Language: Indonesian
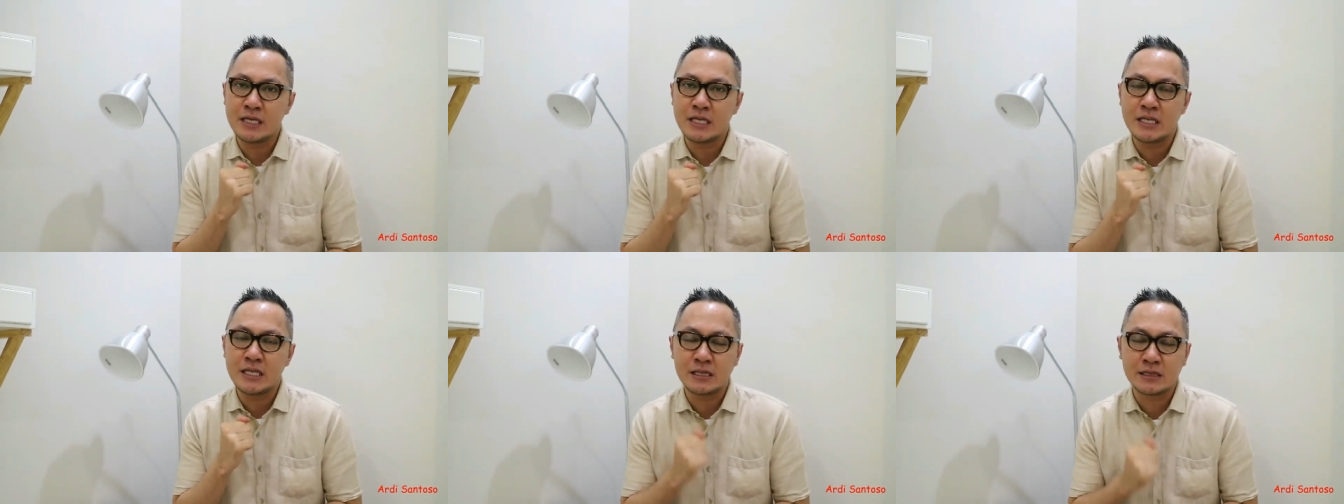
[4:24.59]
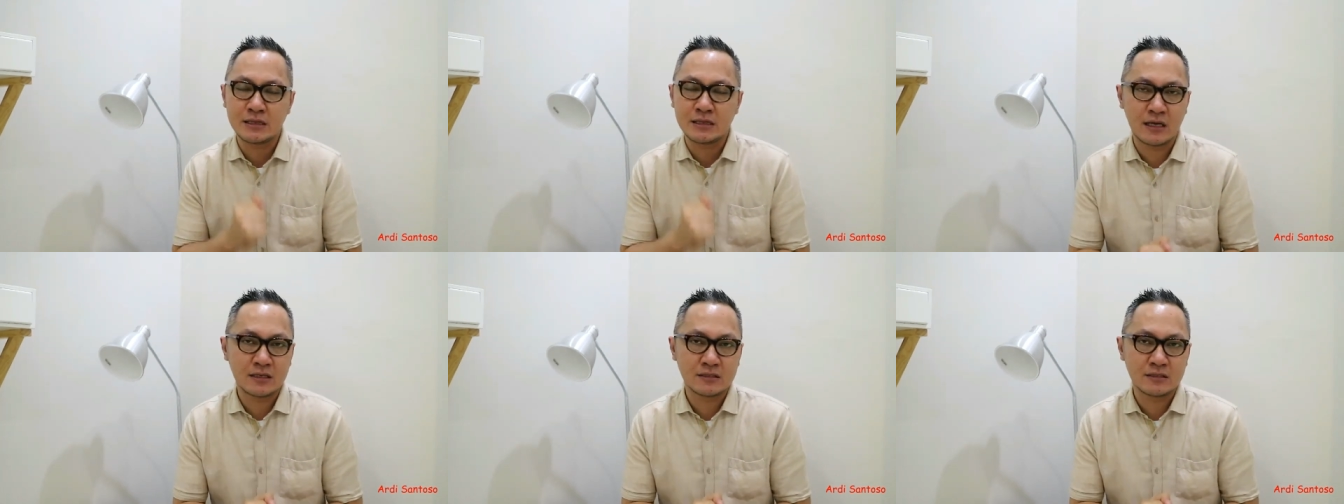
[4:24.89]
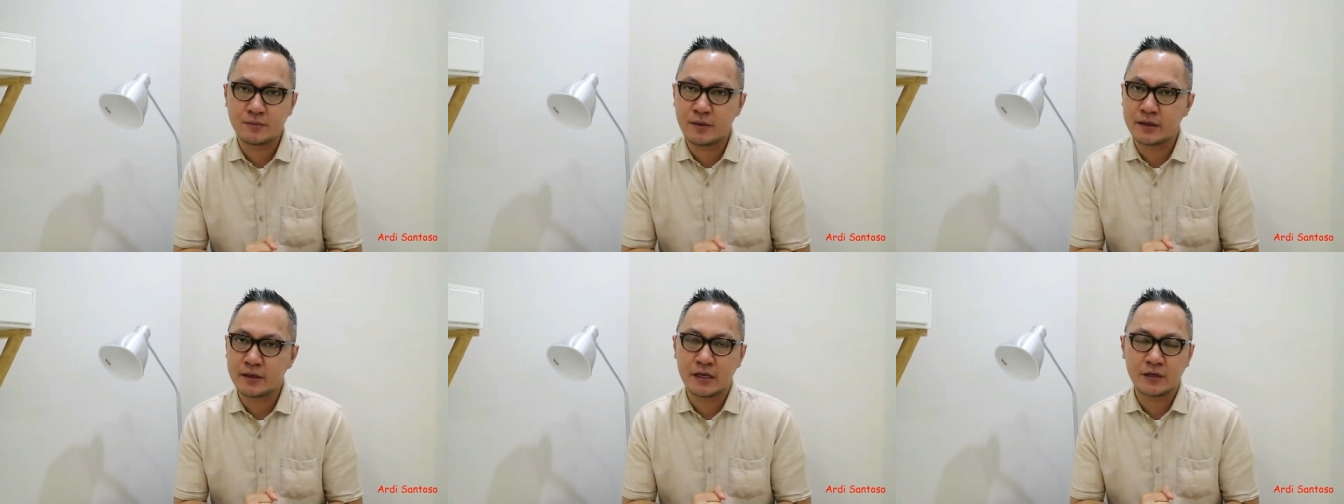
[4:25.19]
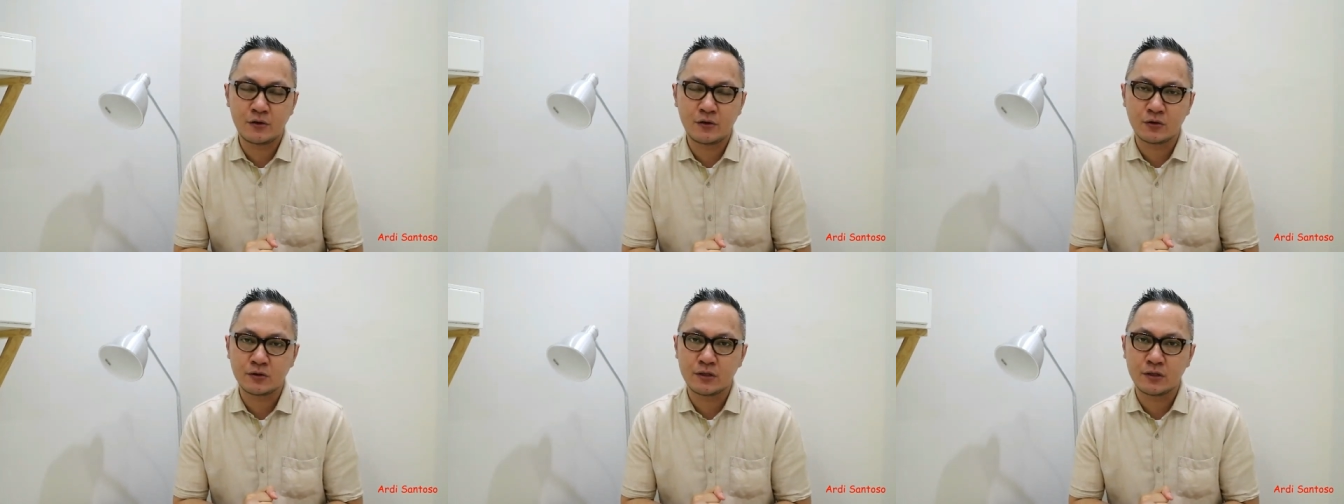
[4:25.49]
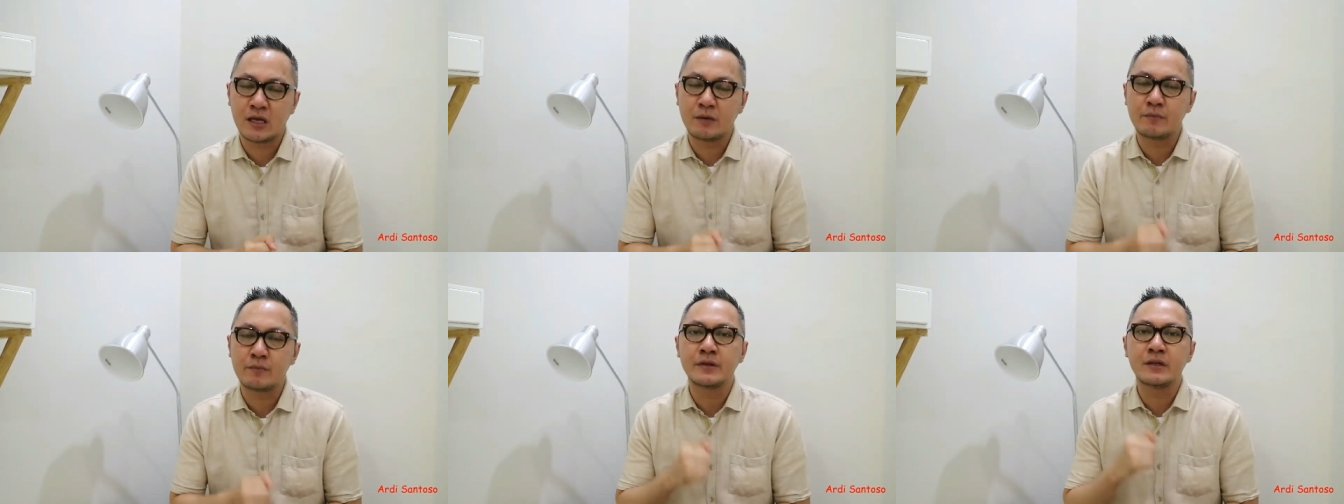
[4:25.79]
kita sebagai
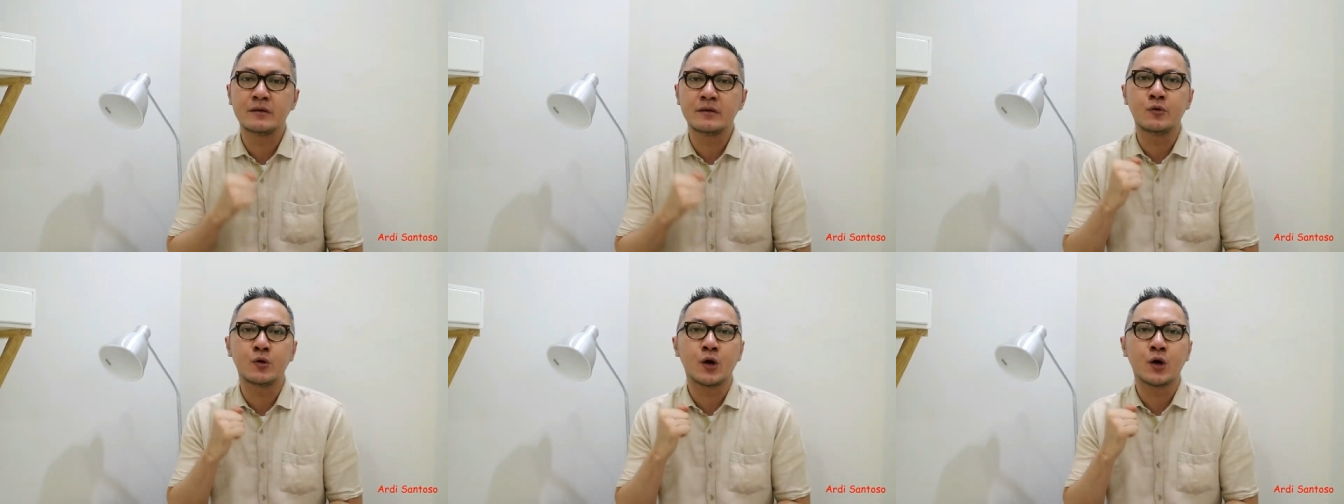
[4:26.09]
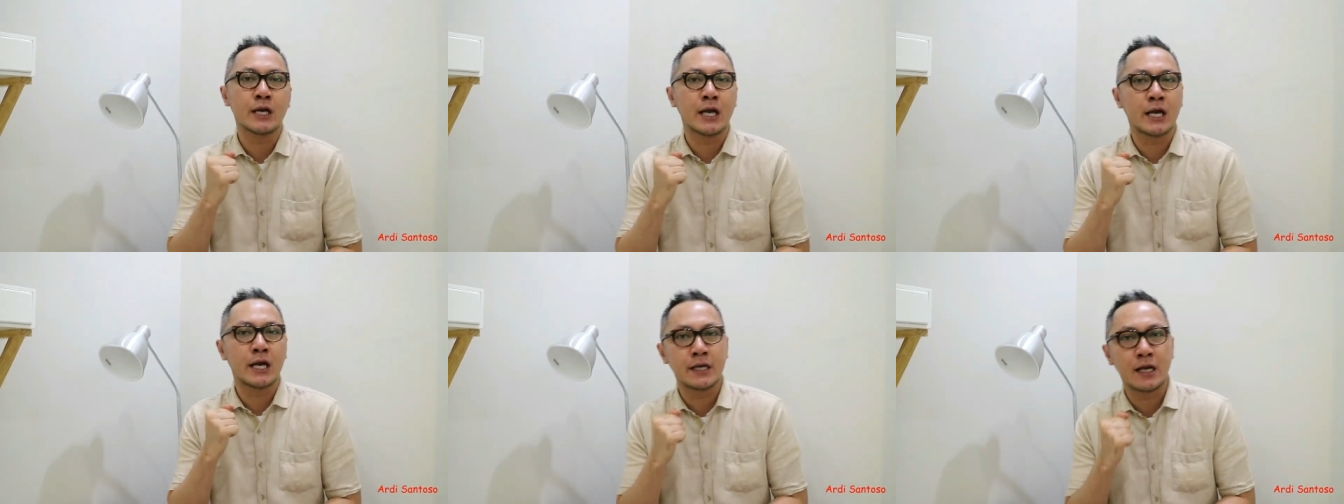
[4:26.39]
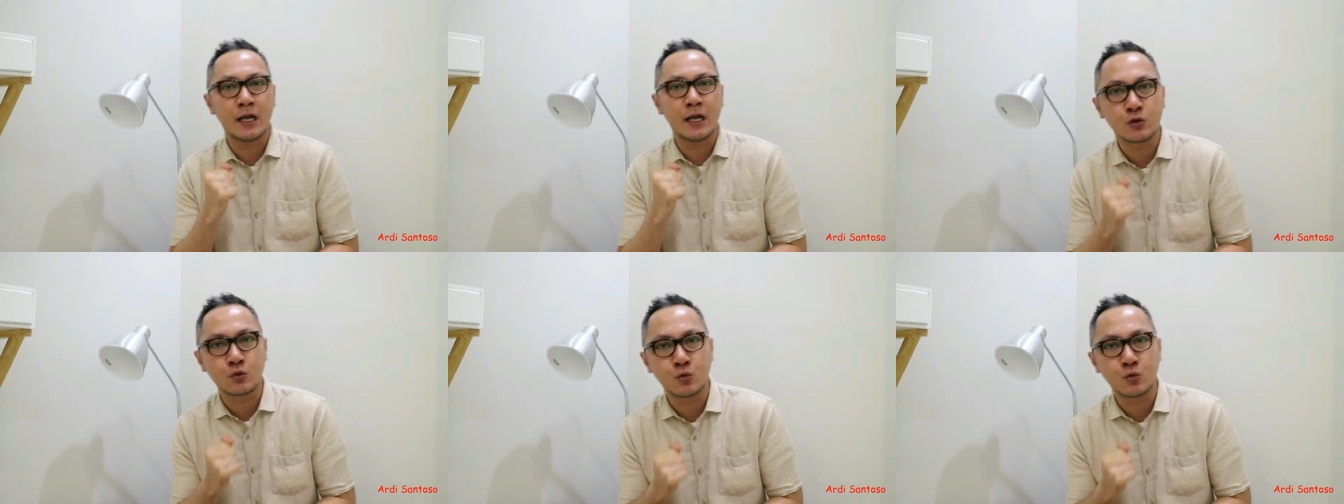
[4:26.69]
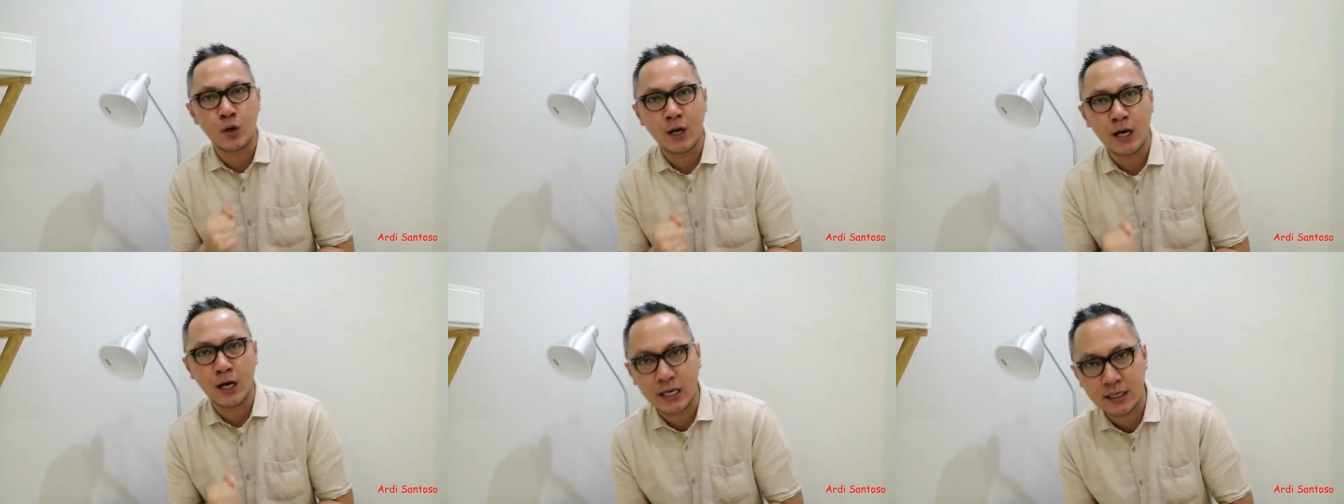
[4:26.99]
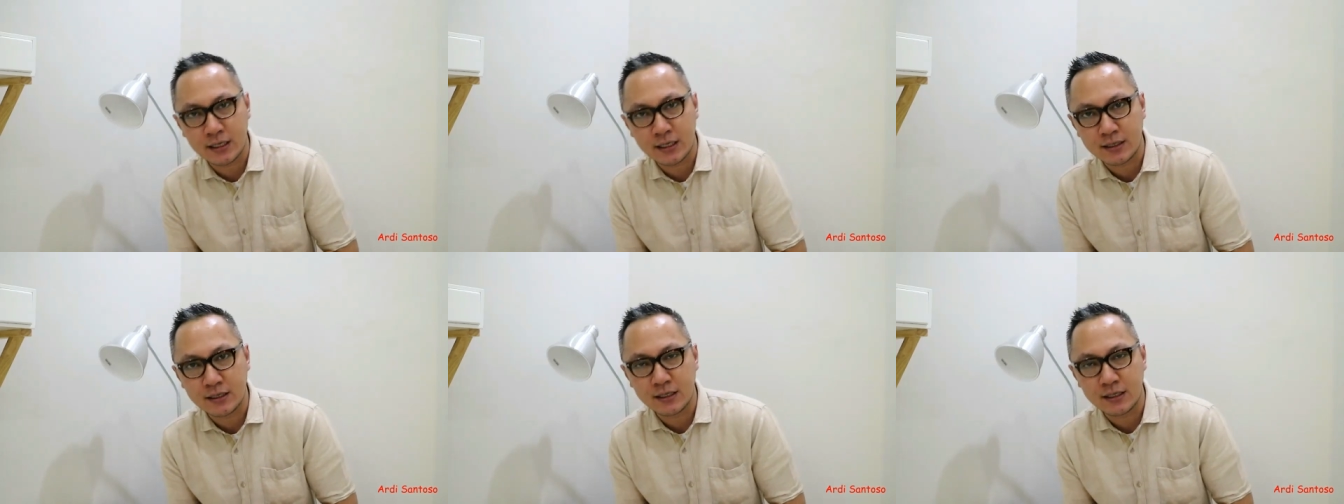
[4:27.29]
dokter yang menyembuhkan adalah
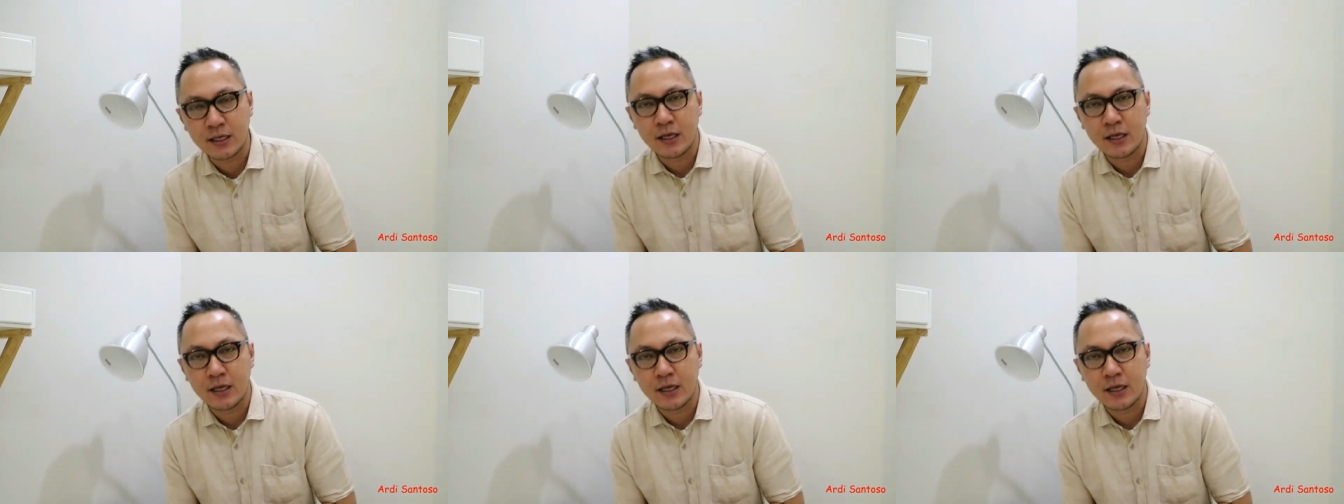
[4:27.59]
Tuhan